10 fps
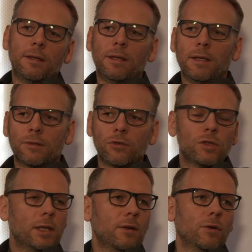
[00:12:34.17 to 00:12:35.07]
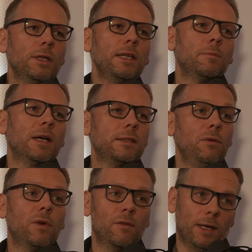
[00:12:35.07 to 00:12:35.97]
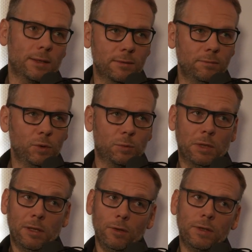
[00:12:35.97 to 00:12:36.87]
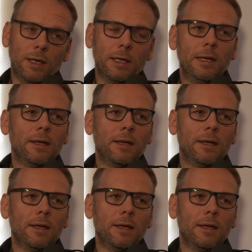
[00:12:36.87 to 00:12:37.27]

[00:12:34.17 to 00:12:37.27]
in der Zwischenzeit auch nicht massiv gewachsen, muss man auch sagen.